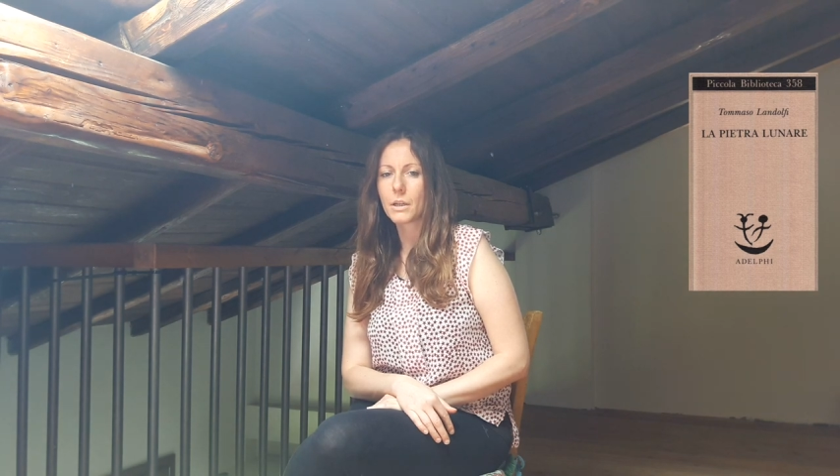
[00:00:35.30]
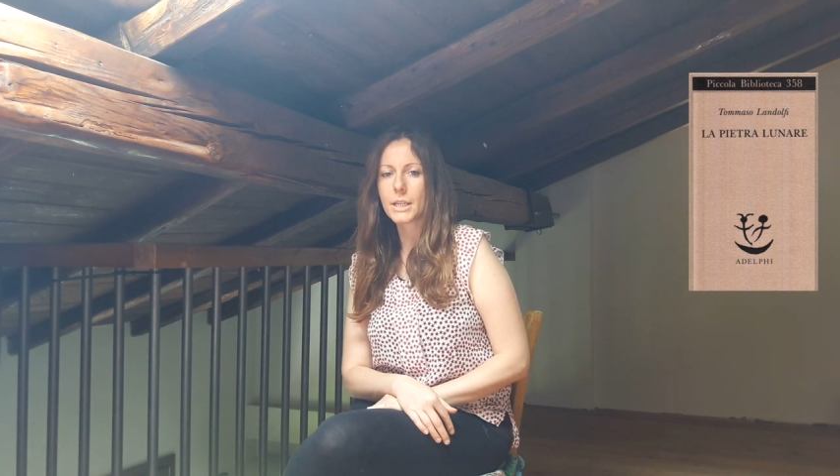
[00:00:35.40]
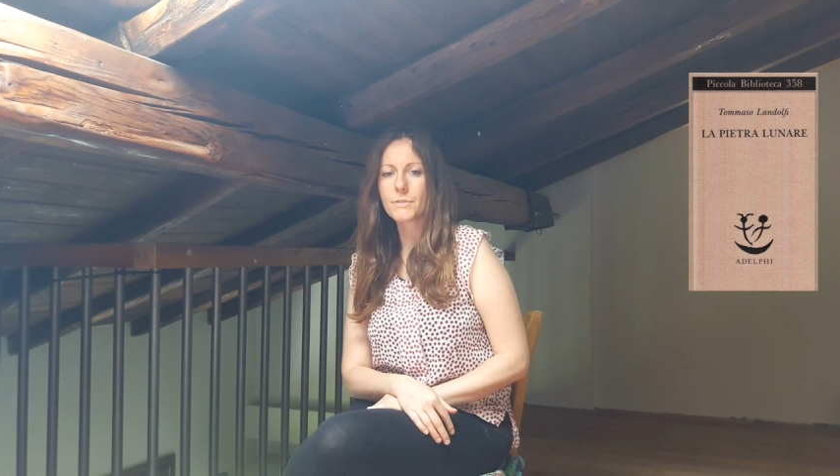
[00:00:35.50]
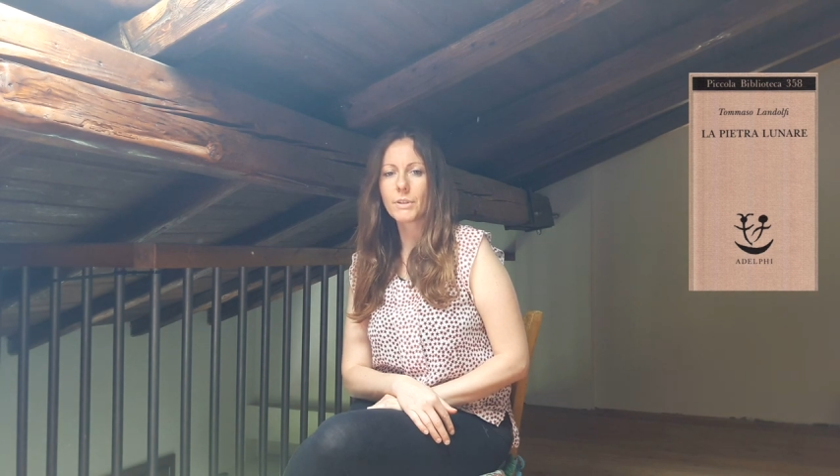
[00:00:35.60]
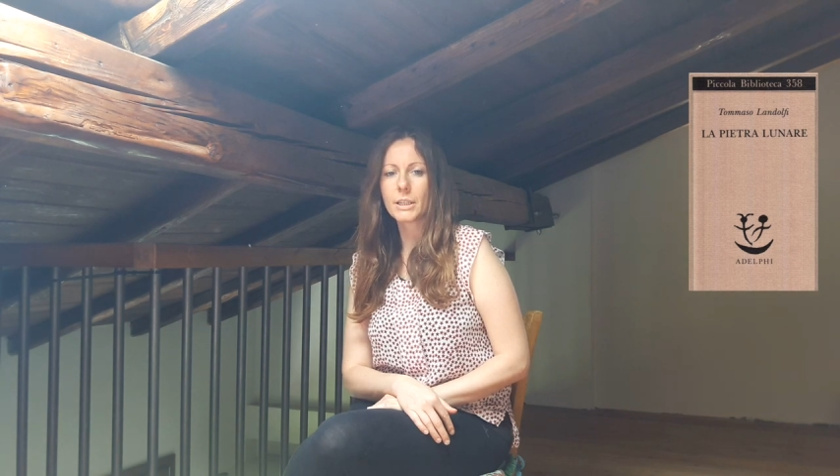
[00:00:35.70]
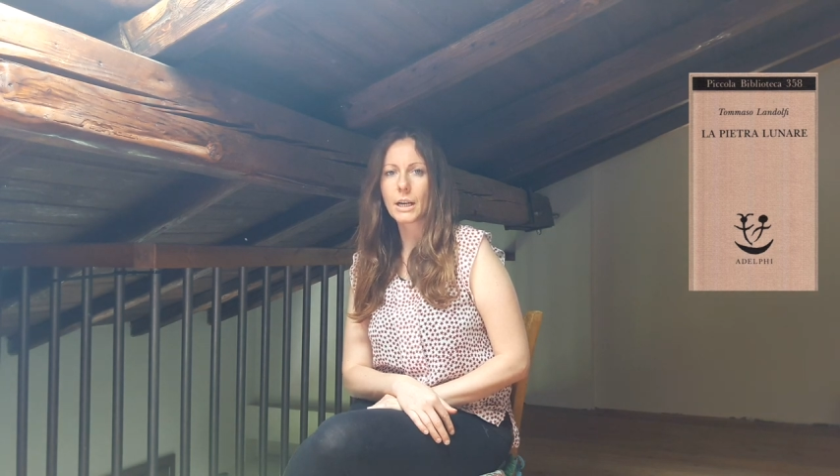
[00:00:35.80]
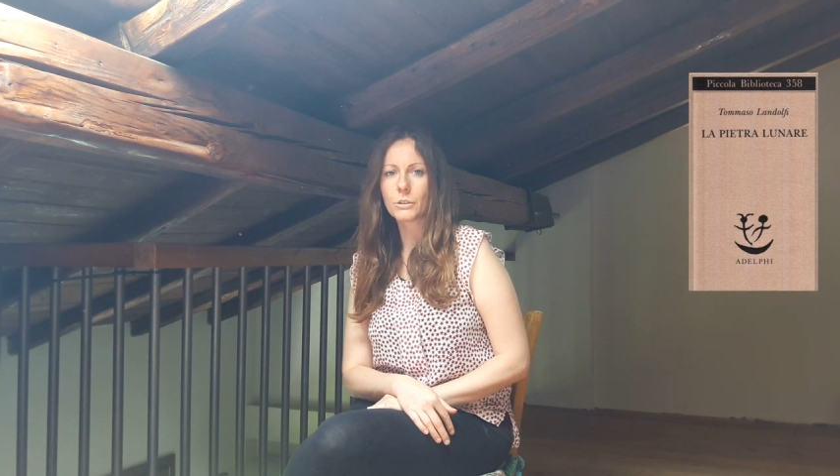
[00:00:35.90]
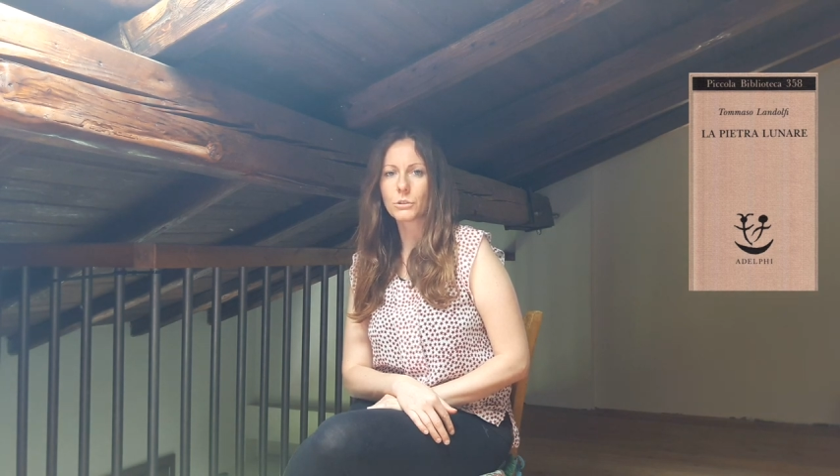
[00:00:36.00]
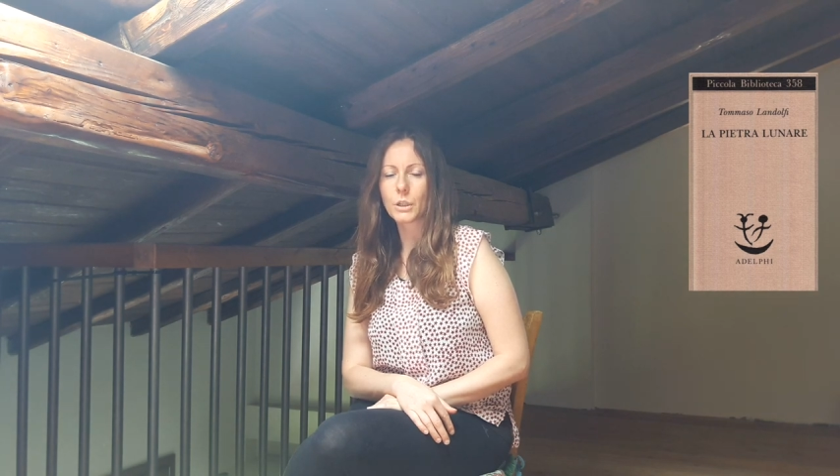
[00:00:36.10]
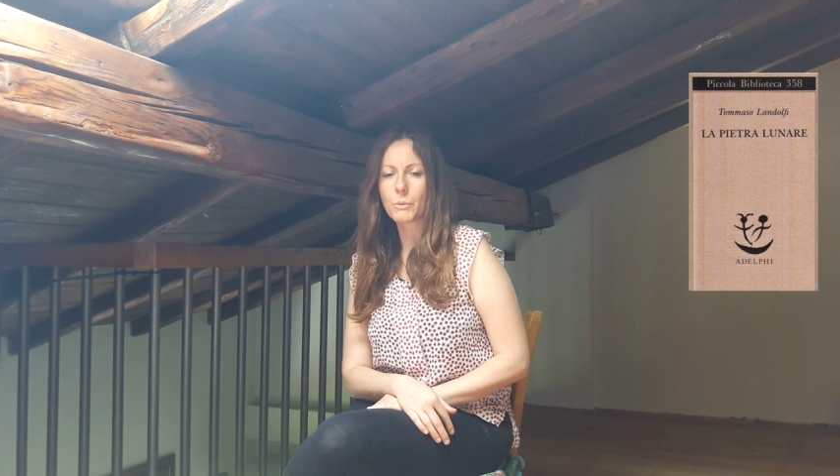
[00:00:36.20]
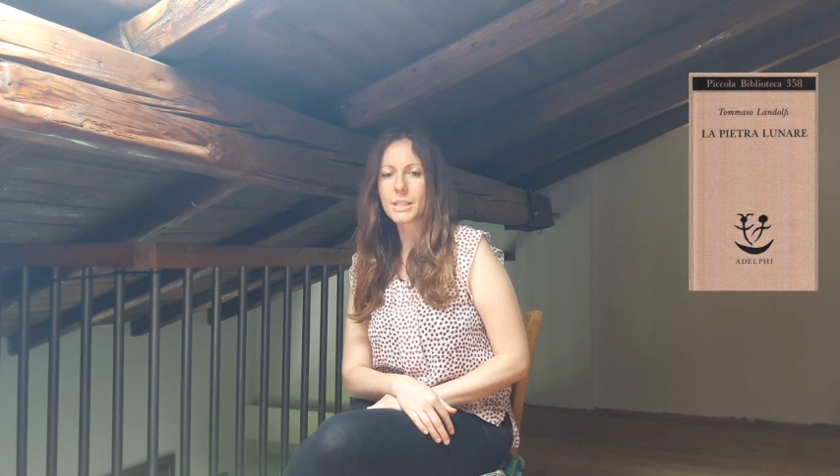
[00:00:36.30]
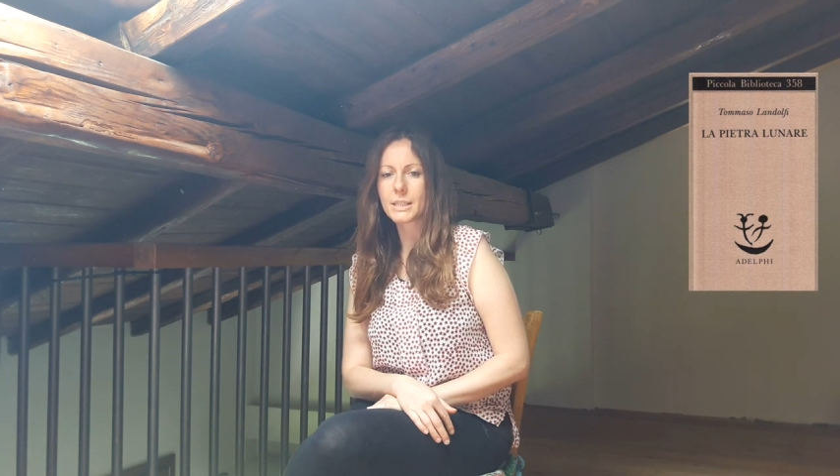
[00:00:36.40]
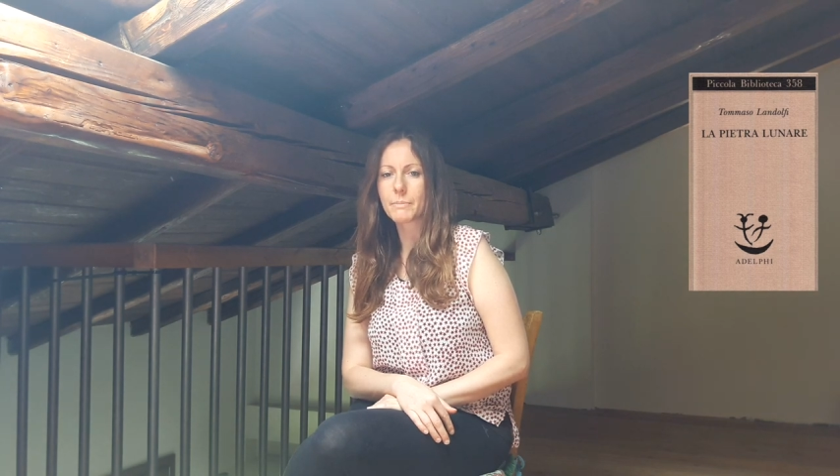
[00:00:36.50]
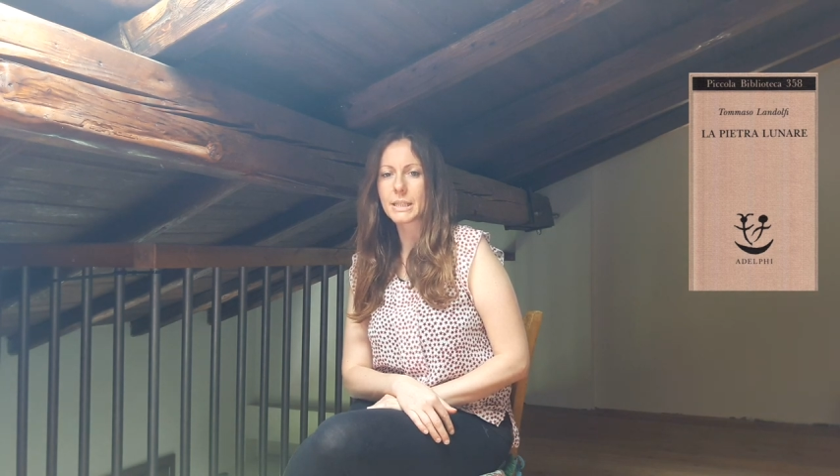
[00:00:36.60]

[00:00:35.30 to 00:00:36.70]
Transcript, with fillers: risvegliato da questi